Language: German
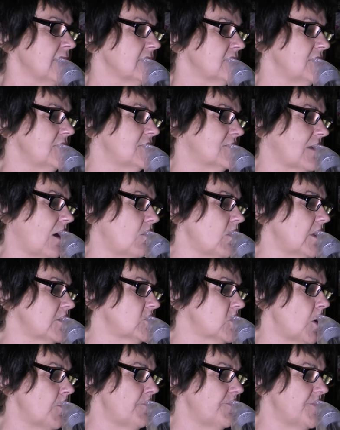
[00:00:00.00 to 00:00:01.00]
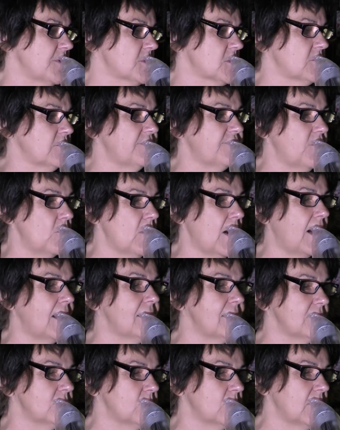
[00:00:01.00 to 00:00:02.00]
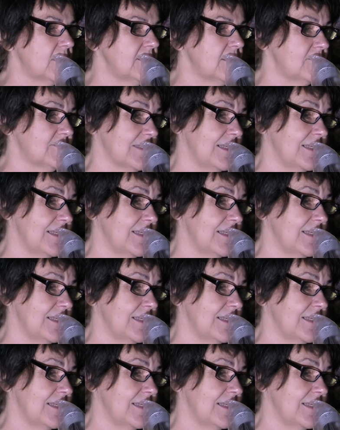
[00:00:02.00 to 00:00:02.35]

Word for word: die sauertöpfischen Vorhaltungen des